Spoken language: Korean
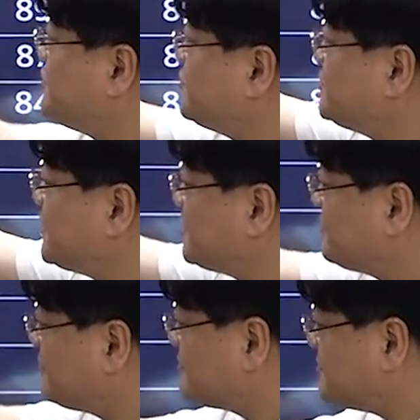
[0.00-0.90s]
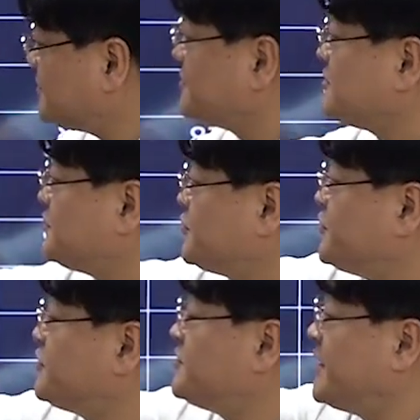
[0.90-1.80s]
지원자가 떨어지면서 접수
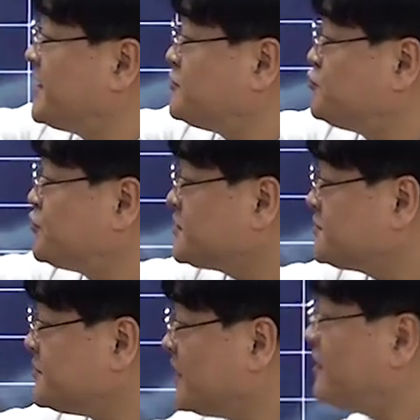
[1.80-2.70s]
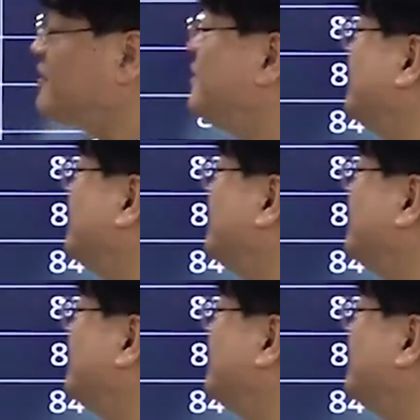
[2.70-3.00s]
인원들이 많이 줄었습니다.